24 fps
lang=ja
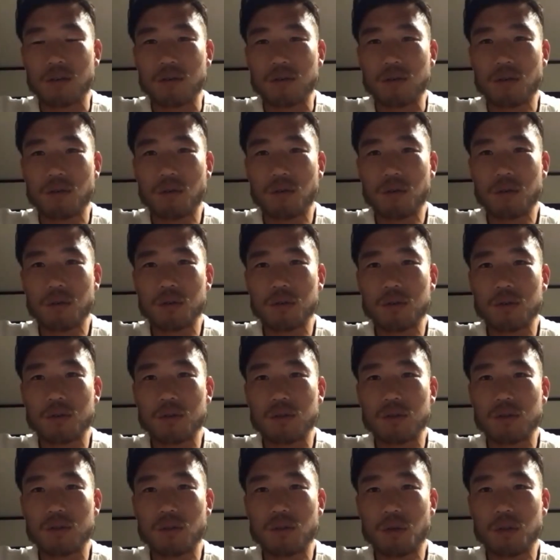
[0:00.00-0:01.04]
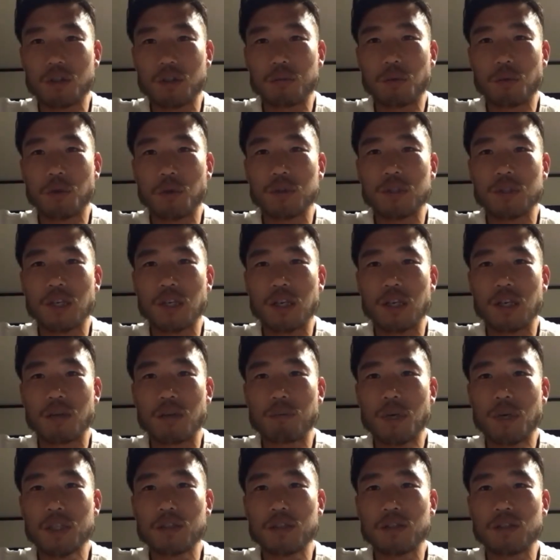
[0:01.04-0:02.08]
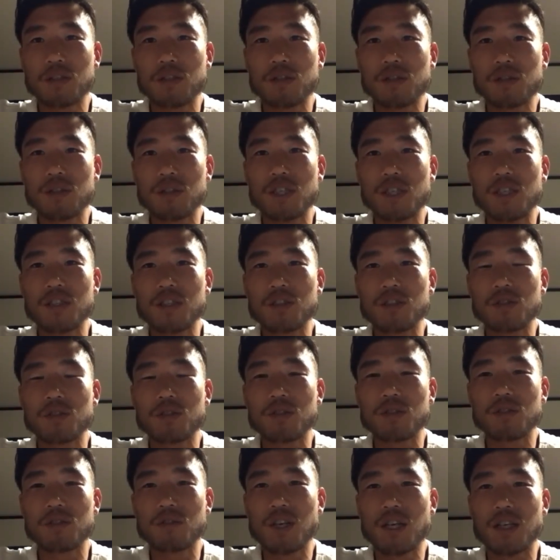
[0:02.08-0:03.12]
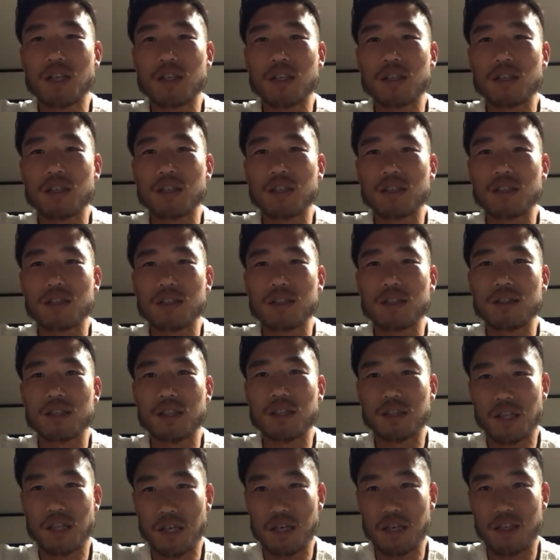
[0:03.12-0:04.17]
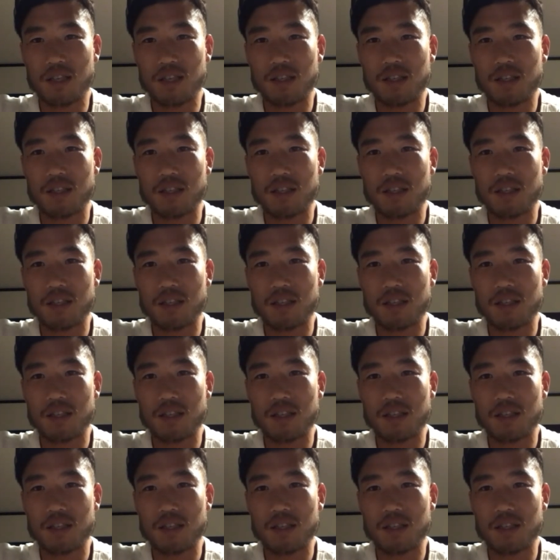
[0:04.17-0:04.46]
ゴール取るスポーツだから、まず優先順位は絶対、